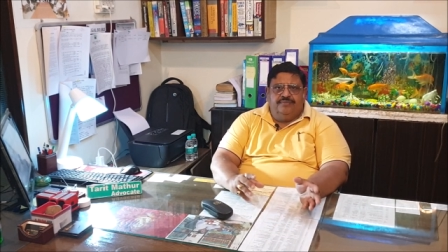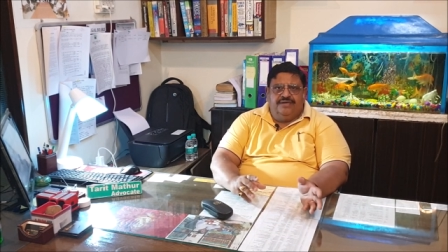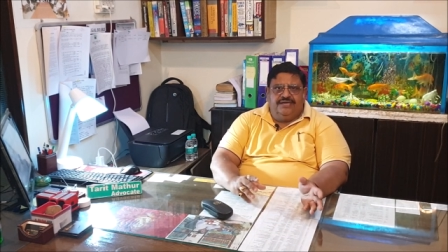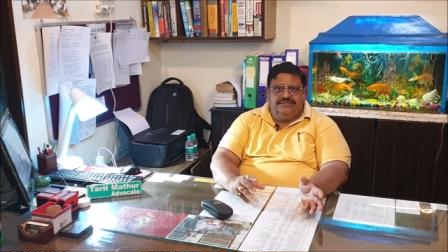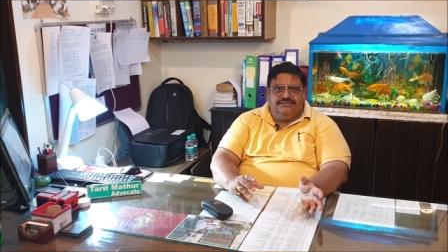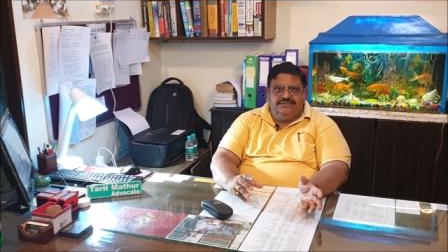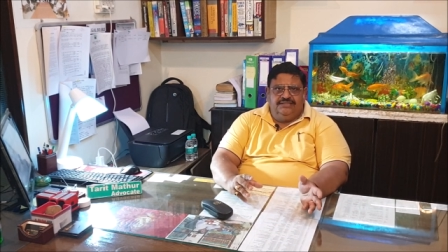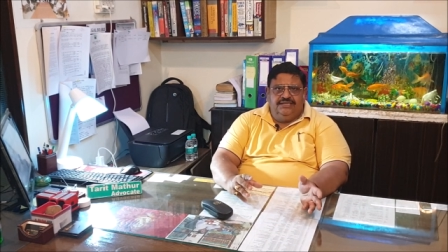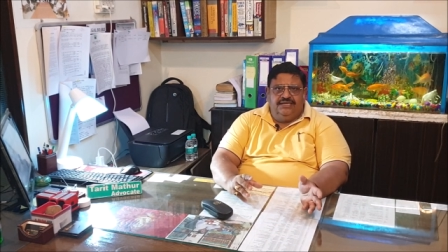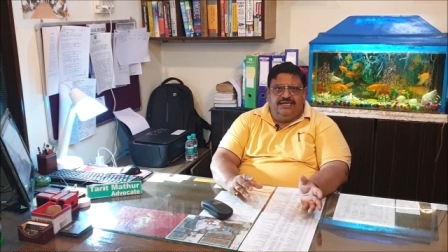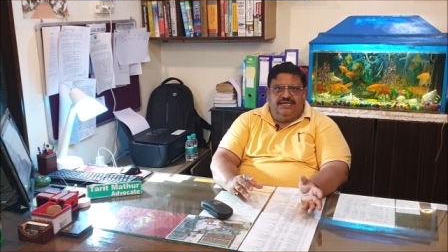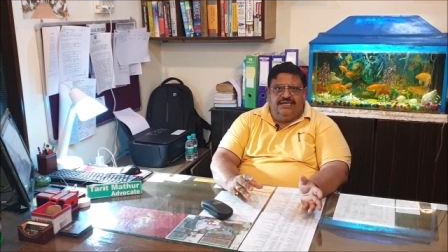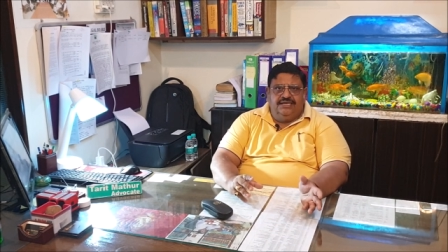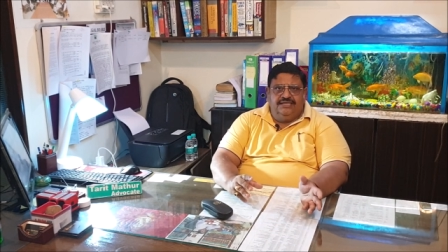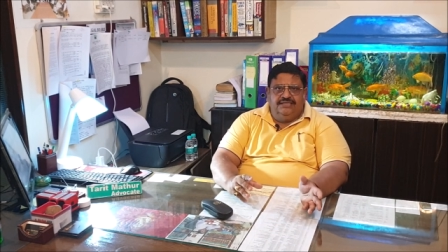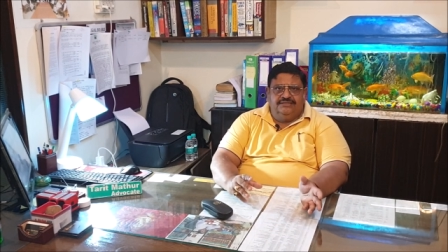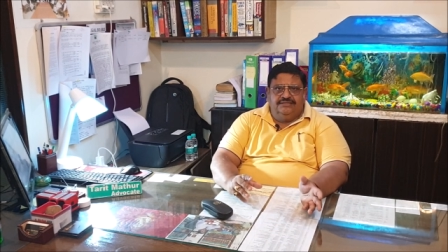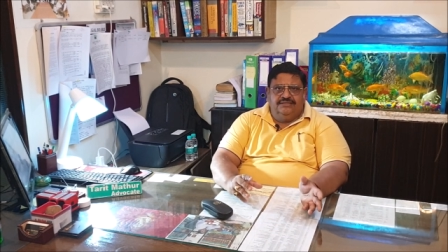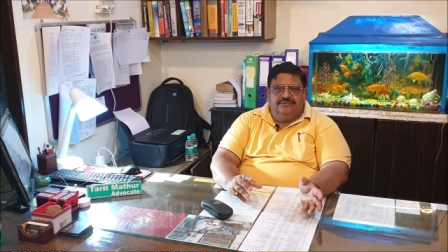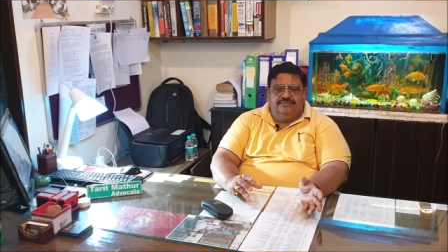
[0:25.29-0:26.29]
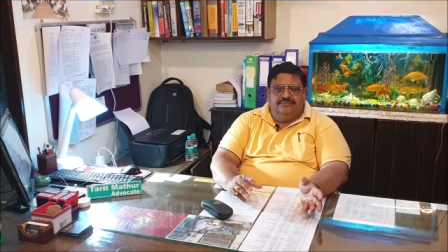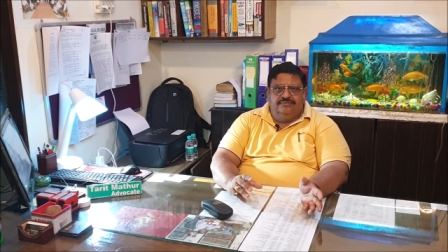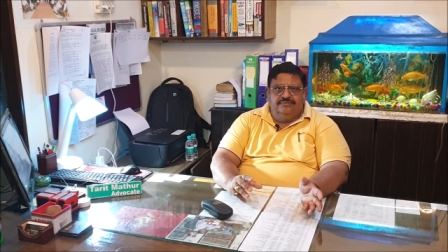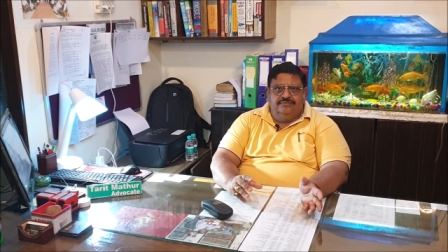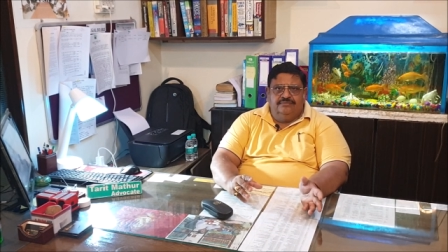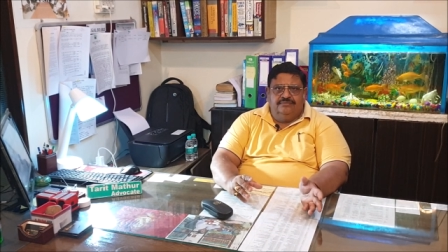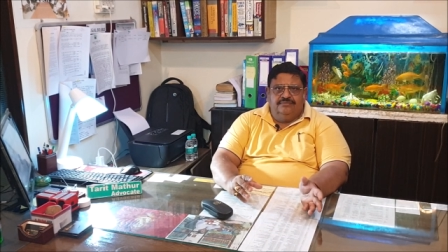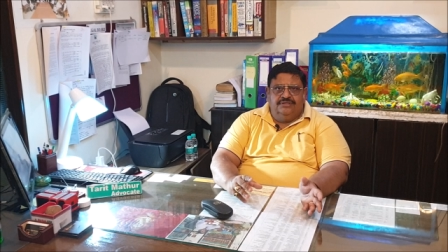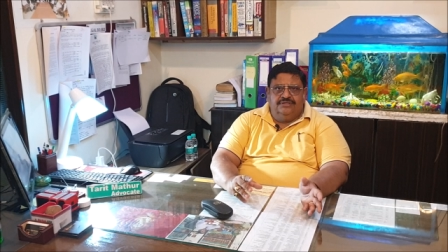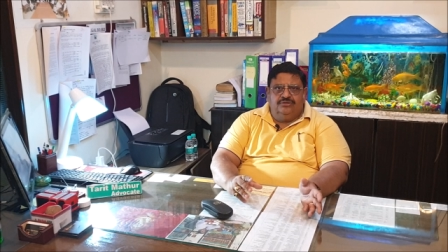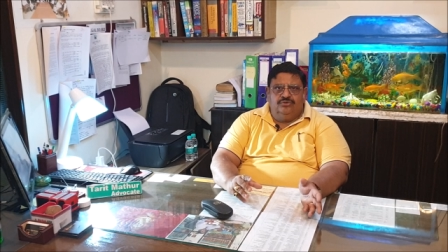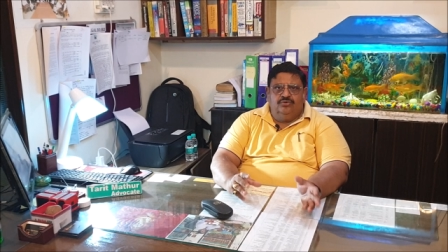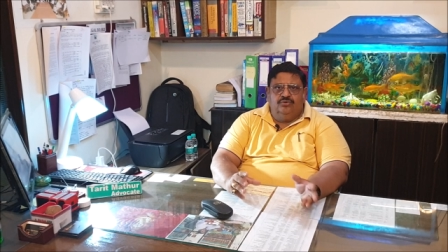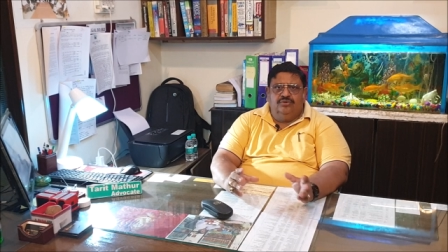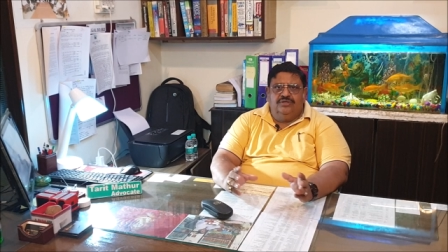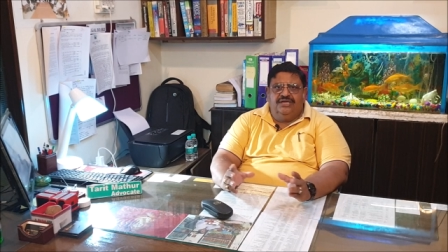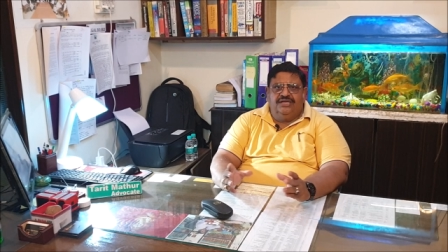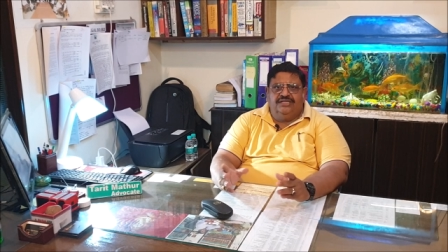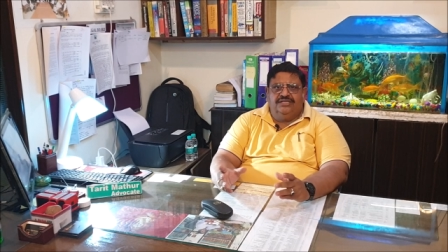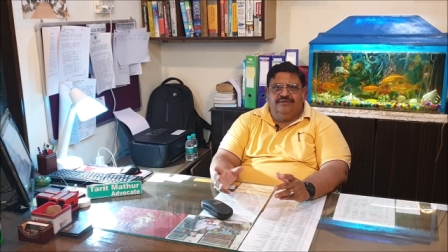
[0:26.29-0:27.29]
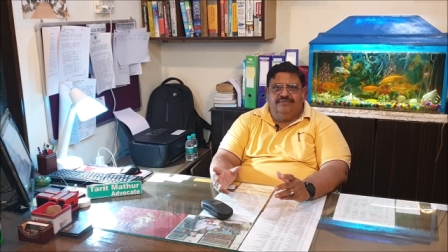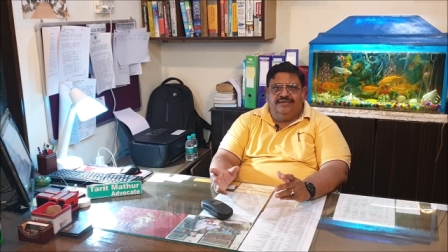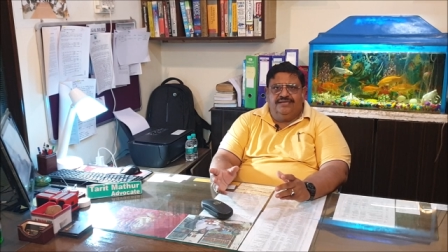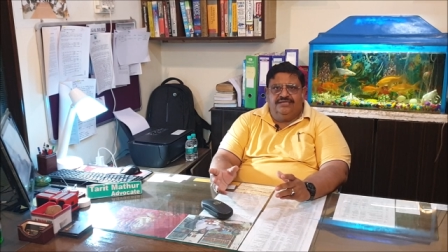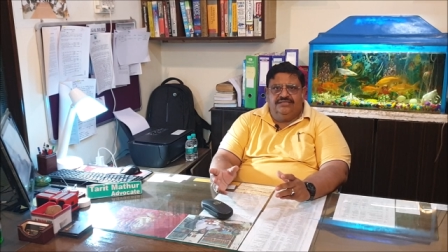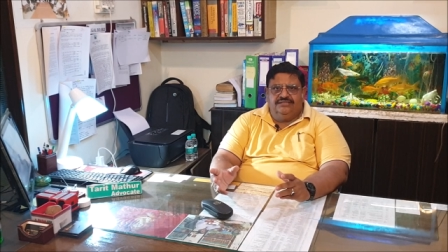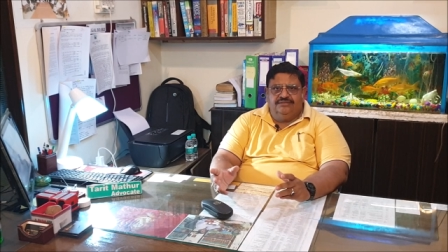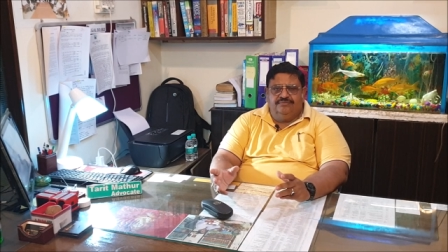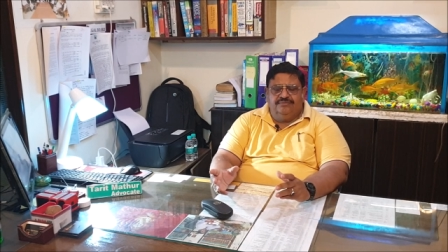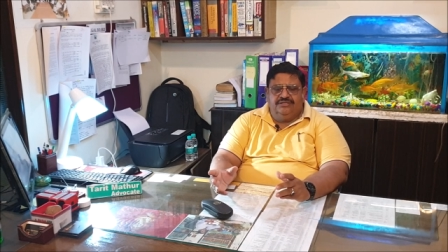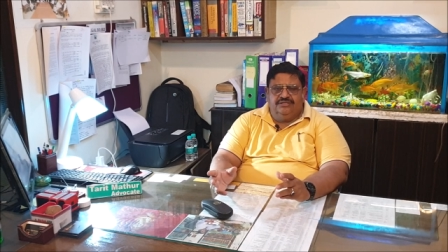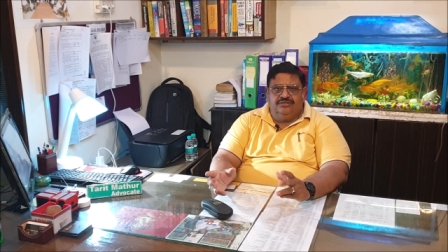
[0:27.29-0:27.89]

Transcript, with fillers: फांसी लगाने से मृत्यु गला दबाने से